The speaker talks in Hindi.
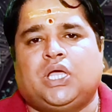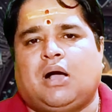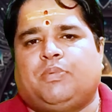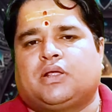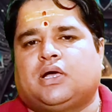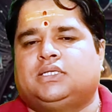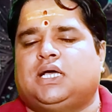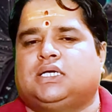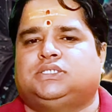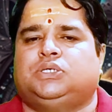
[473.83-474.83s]
तो यहाँ पर
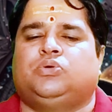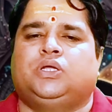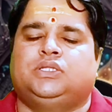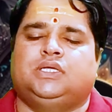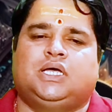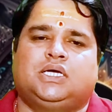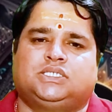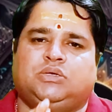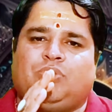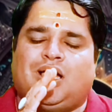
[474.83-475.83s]
कर्जा किसी को नहीं देना
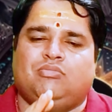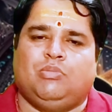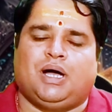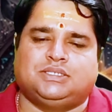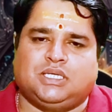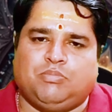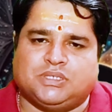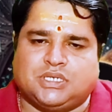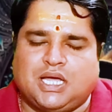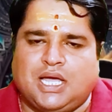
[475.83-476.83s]
किसी बात विवाद से
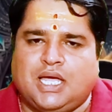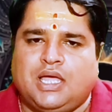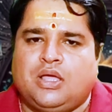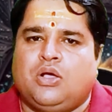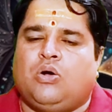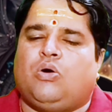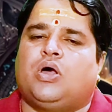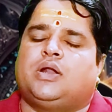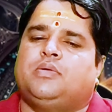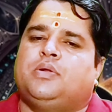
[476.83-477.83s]
बचना है
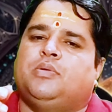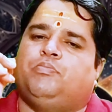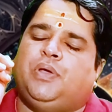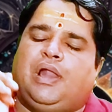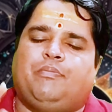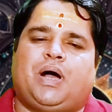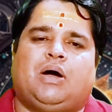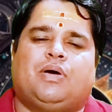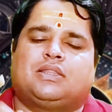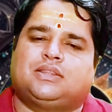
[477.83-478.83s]
और विल
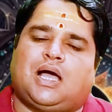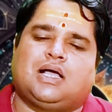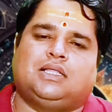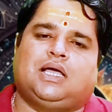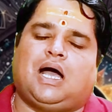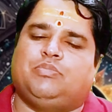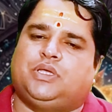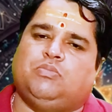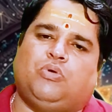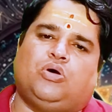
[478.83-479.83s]
पावर ताकत
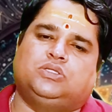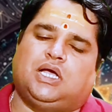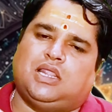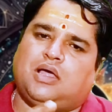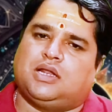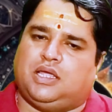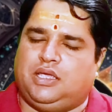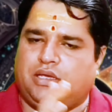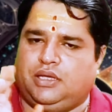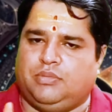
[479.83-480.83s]
आपकी बहुत ज़्यादा
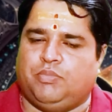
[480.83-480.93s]
रहेगी